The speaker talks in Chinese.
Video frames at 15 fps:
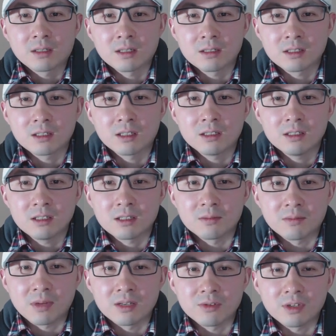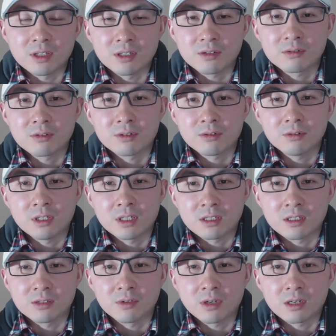当时的一审判决，也就是去年
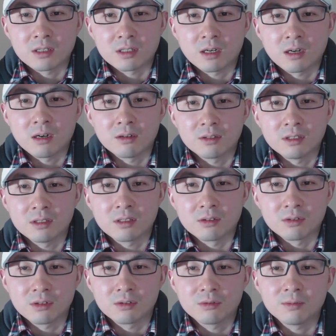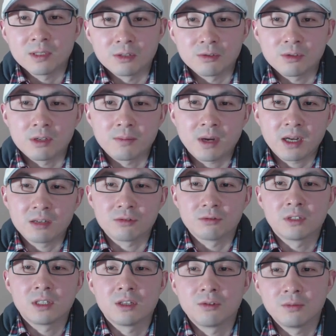十一月二十号，以走私毒品罪判
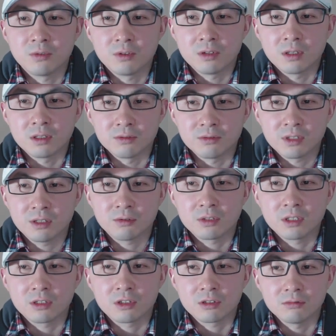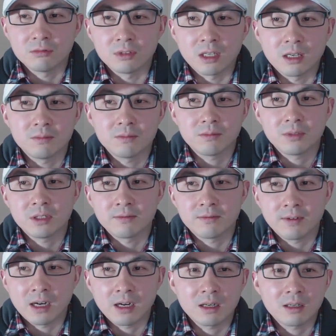处谢伦伯格有期徒刑十五年，并
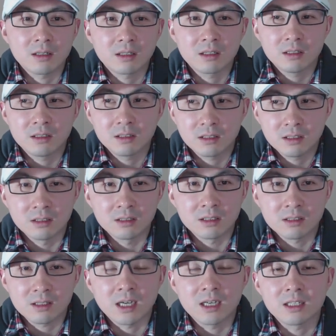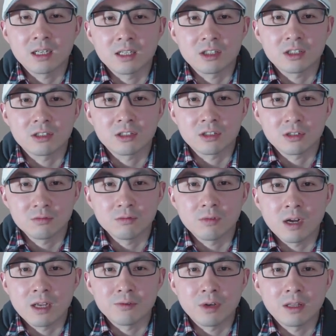罚个人财产是十五
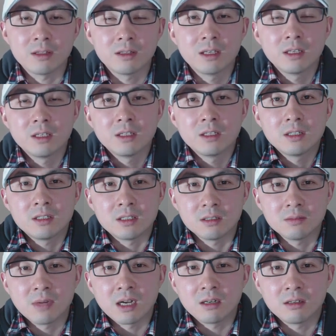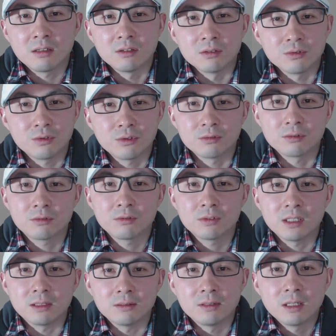万元，刑满后驱逐出
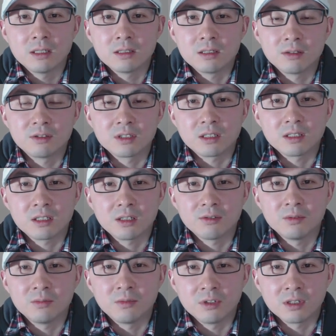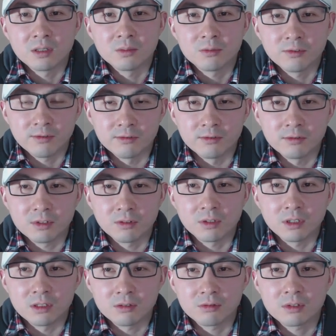境。结果这个谢伦伯格不服，就
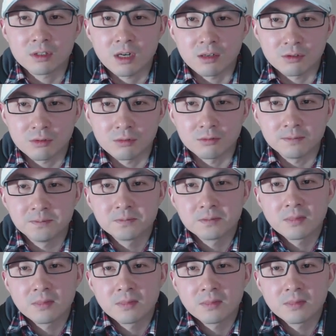提出上诉。